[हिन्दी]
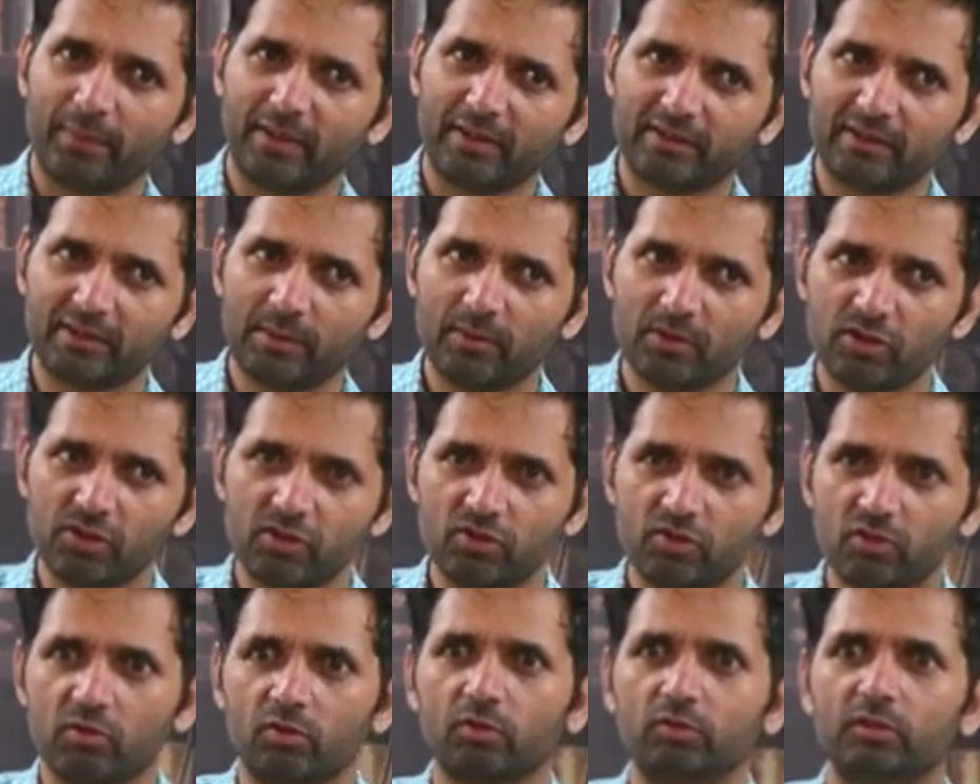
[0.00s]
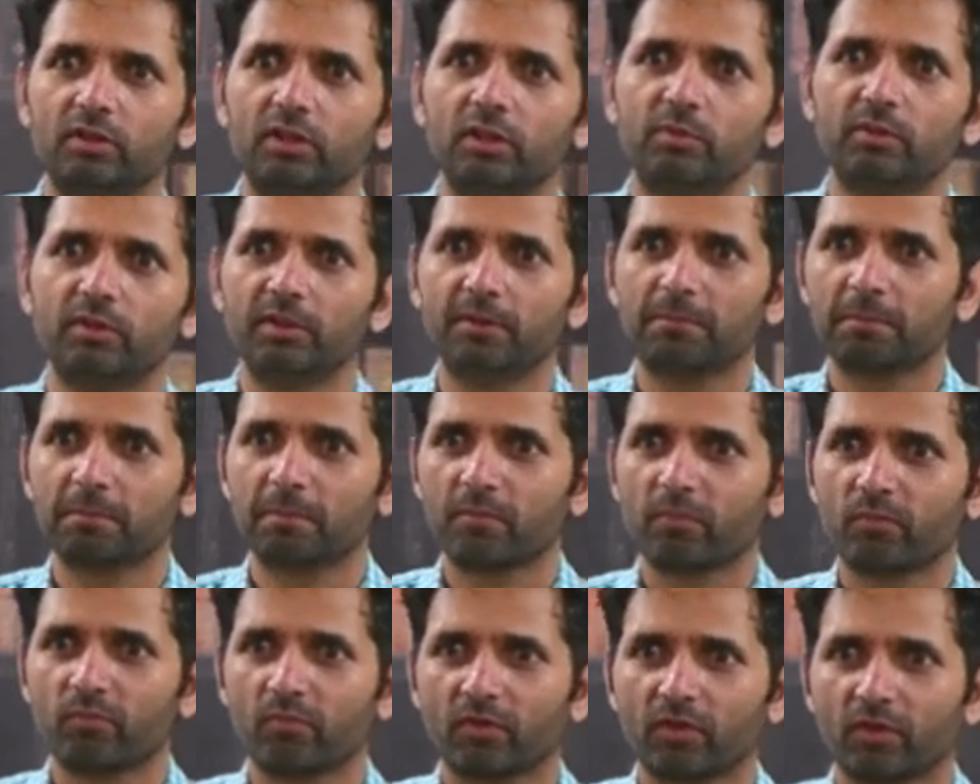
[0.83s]
पास ये मशीन ज़रूर होती हुई
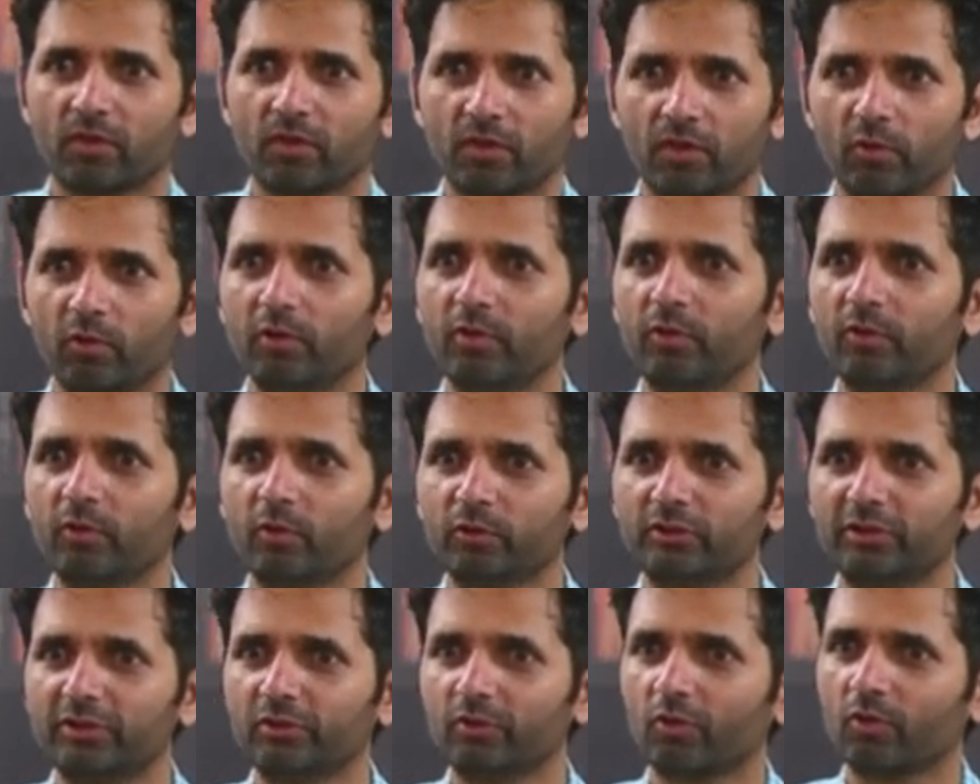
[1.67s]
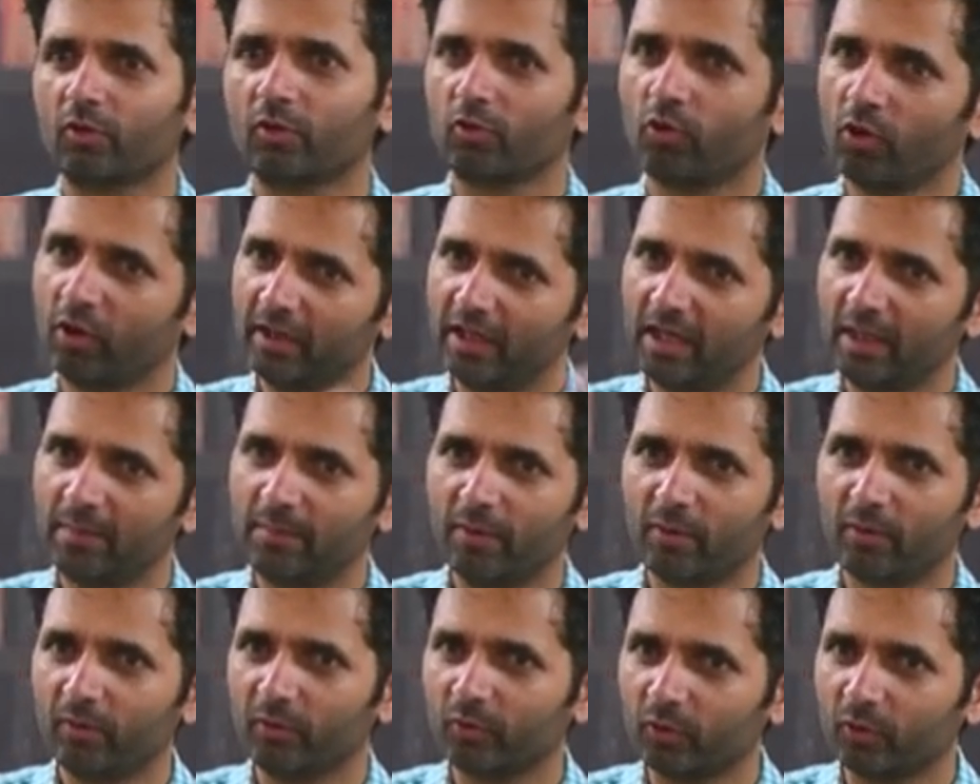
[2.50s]
क्योंकि उनको चीज़ों को खोलने में
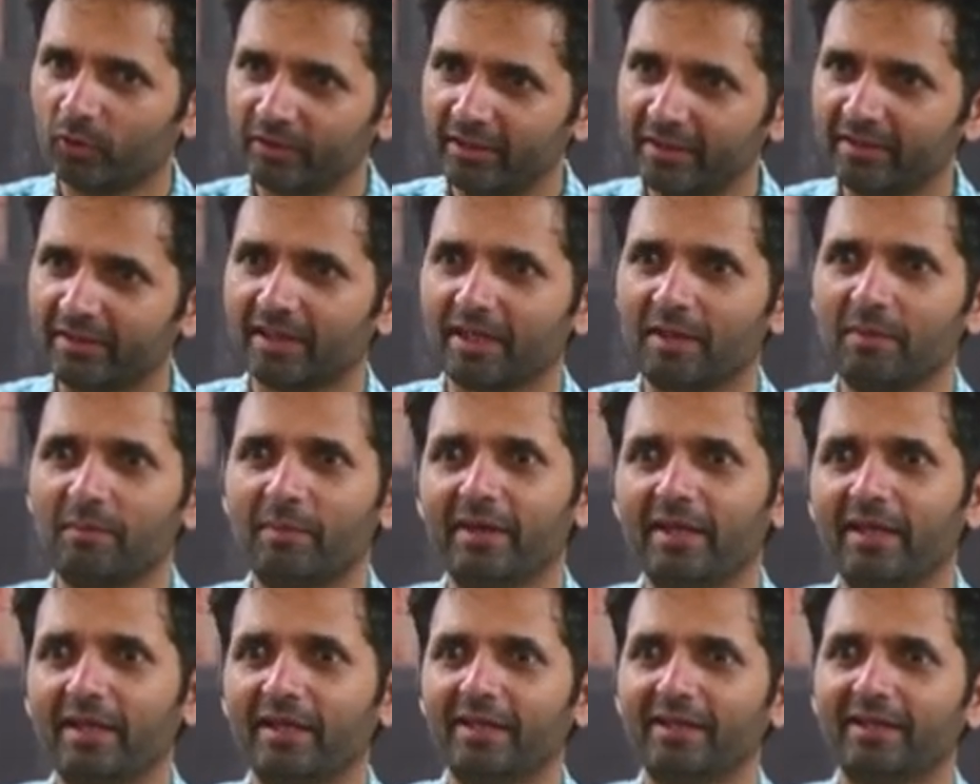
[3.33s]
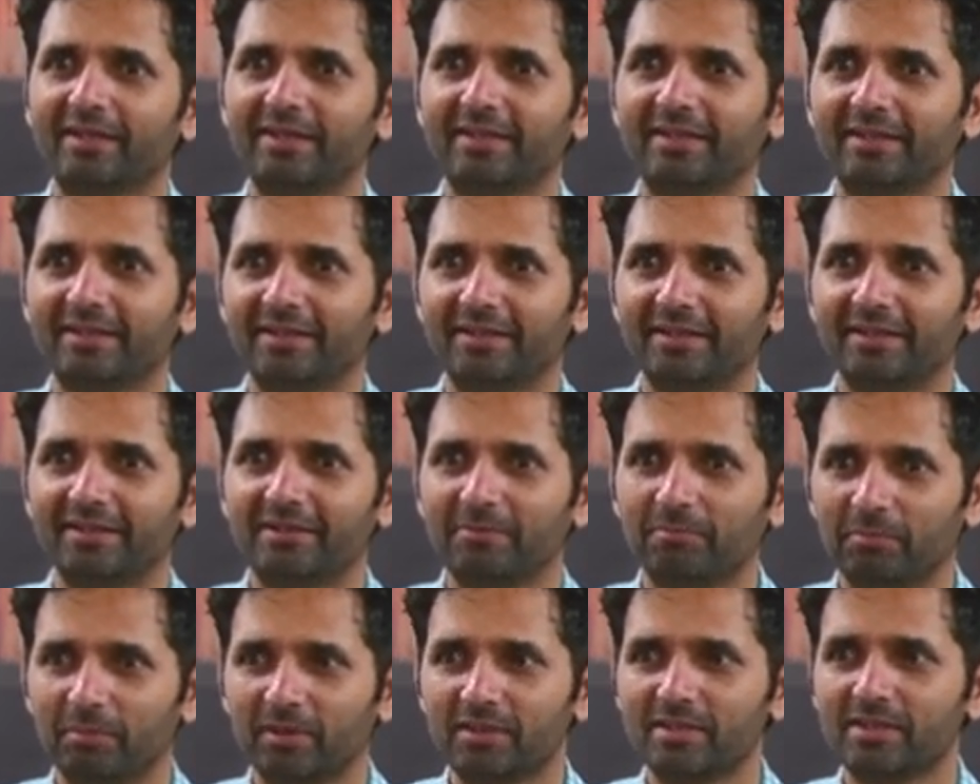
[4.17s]
और उनको ठीक करने बड़े
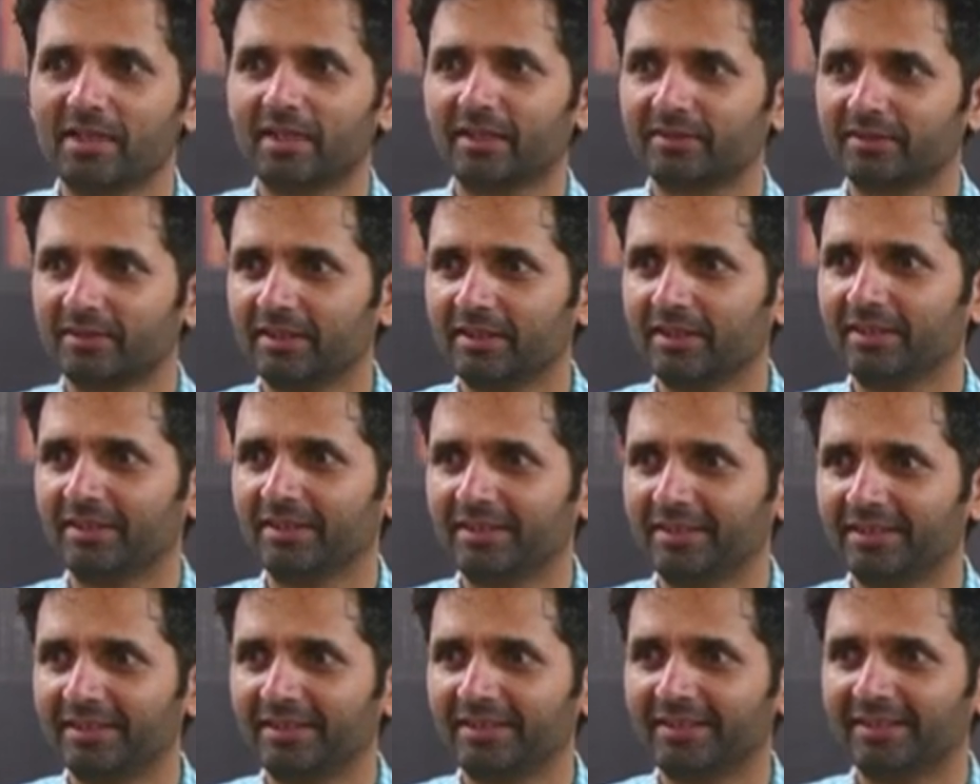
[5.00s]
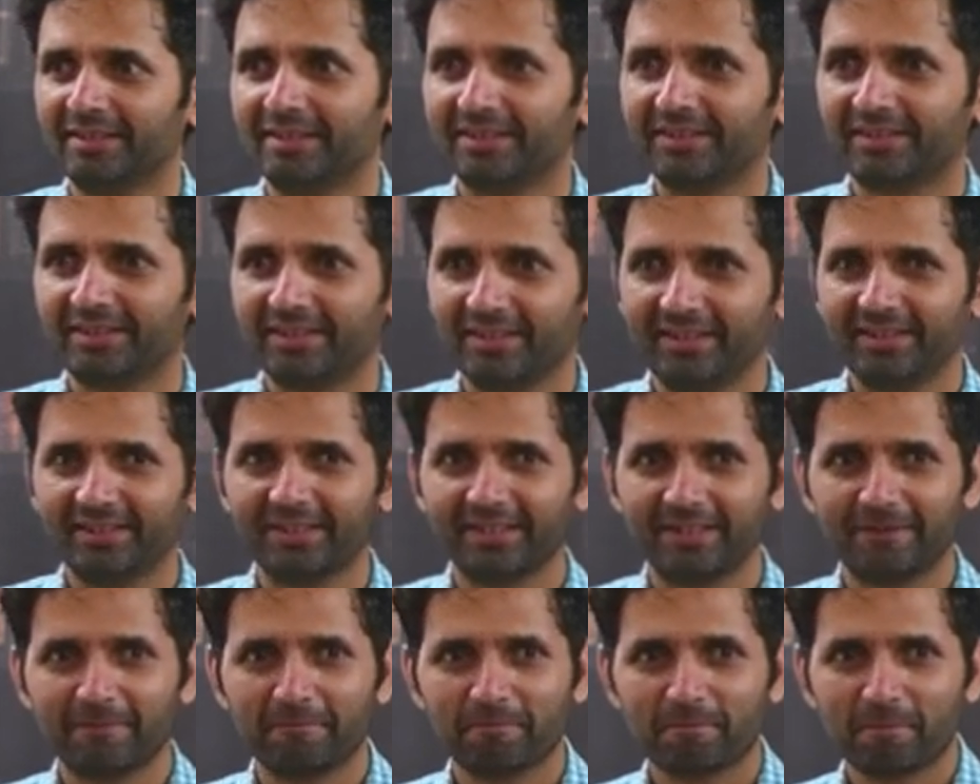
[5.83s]
मज़े आते हैं ठीक है
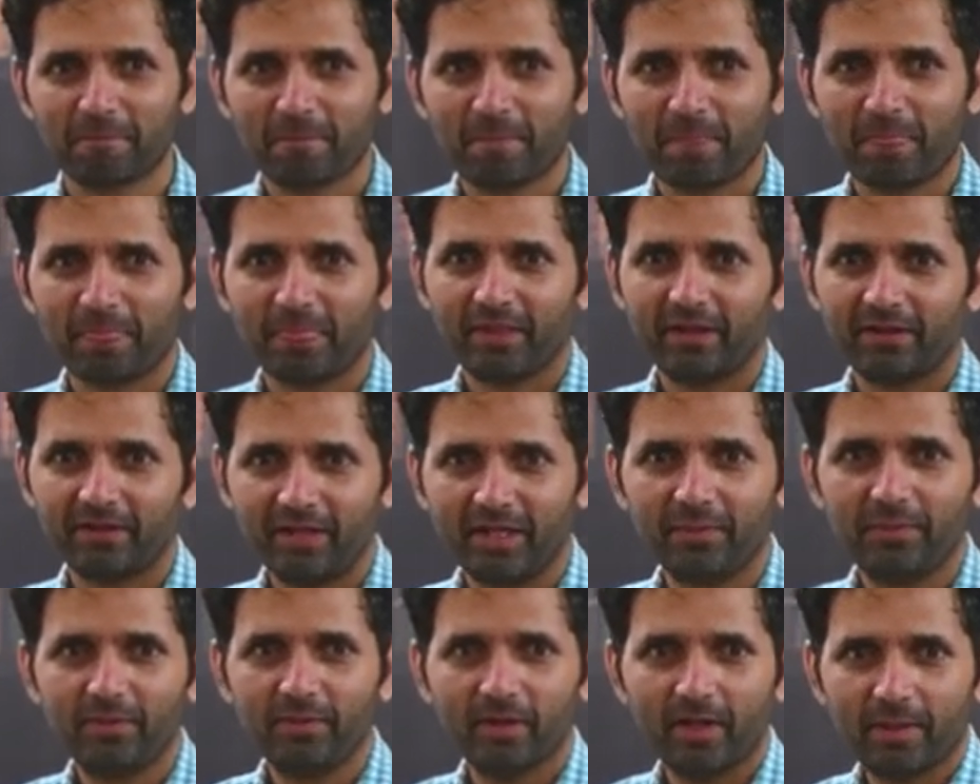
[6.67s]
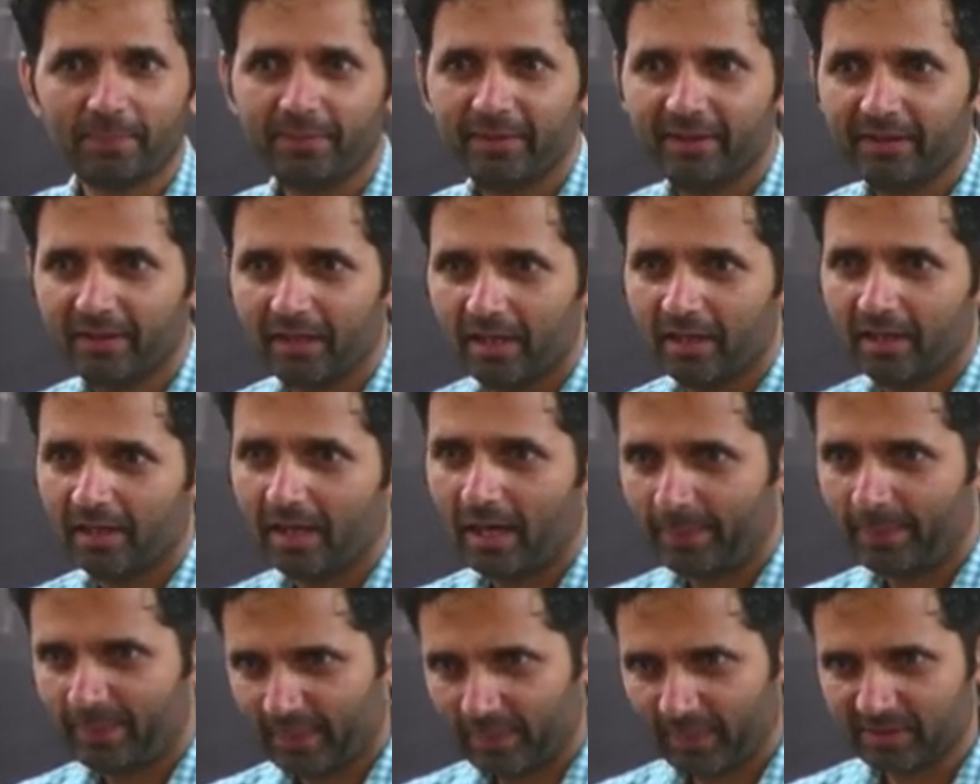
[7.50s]
भी आपने
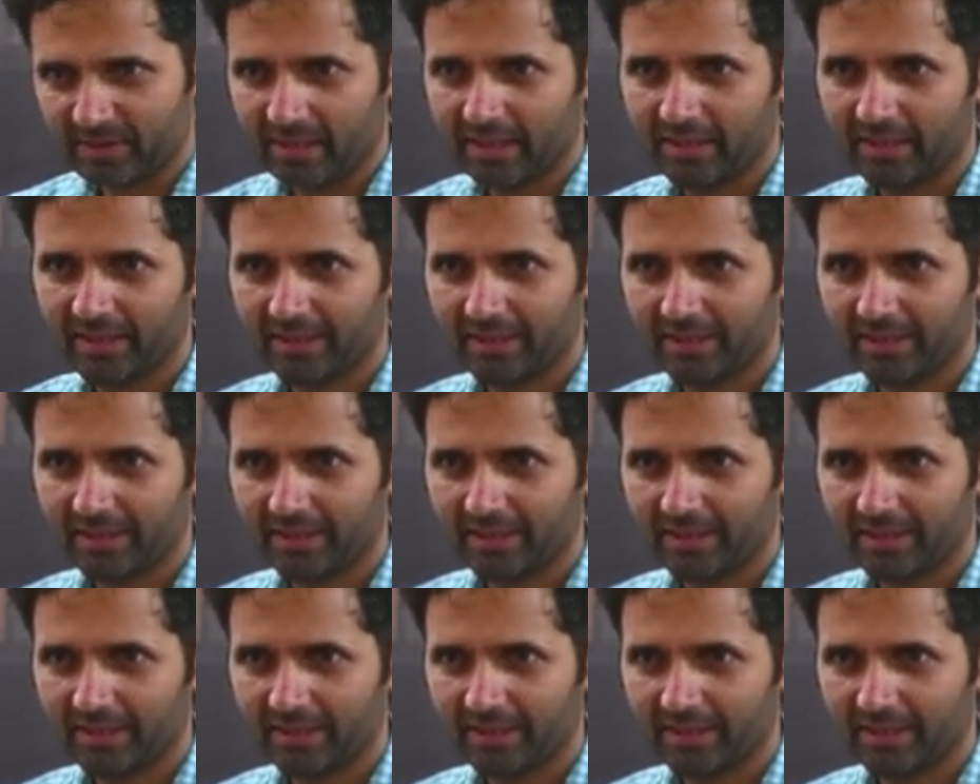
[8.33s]
आपके पास है